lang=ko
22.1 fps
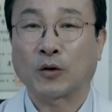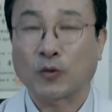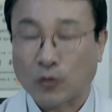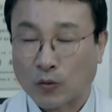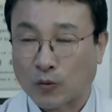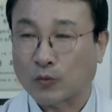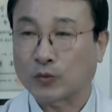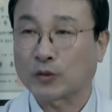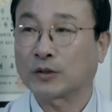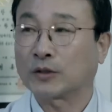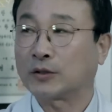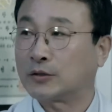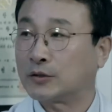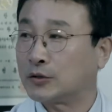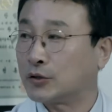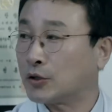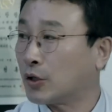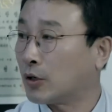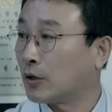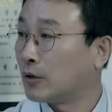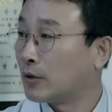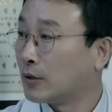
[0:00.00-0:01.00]

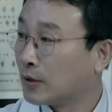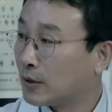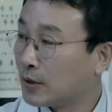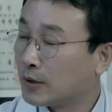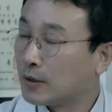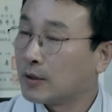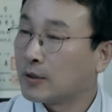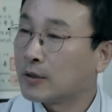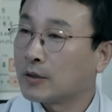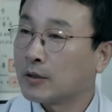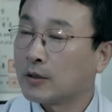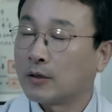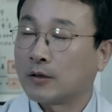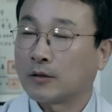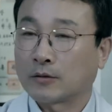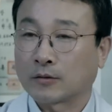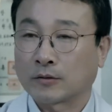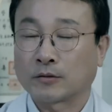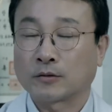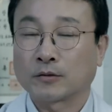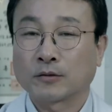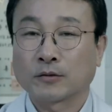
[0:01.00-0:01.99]
코골이거든요.
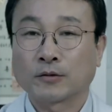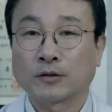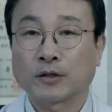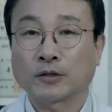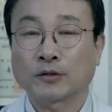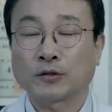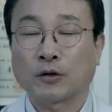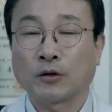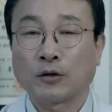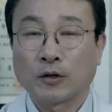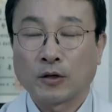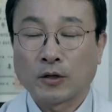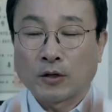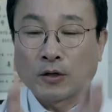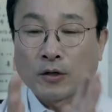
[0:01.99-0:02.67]
그래서